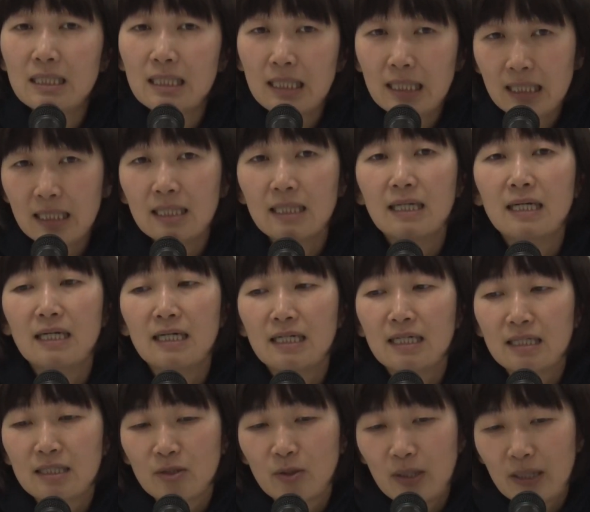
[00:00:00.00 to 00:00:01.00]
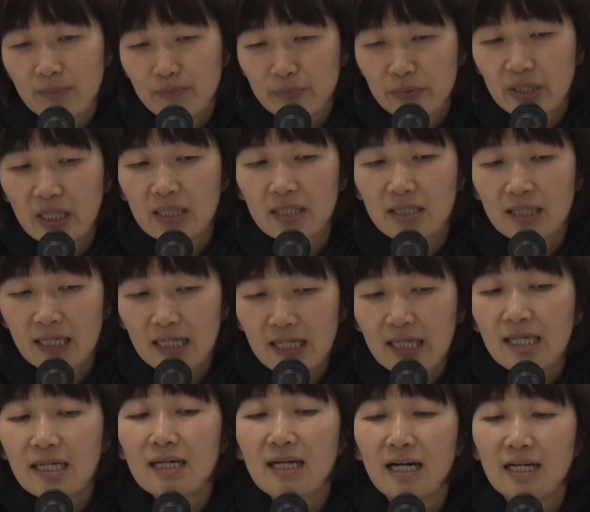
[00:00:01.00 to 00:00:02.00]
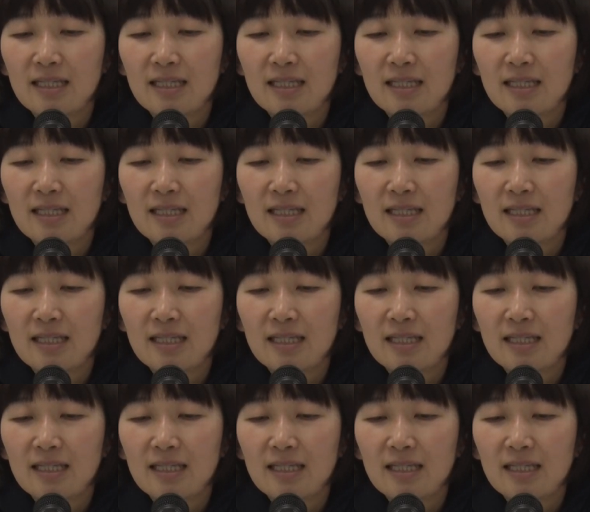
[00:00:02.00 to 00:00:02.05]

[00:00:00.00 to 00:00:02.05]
たりトランプだったり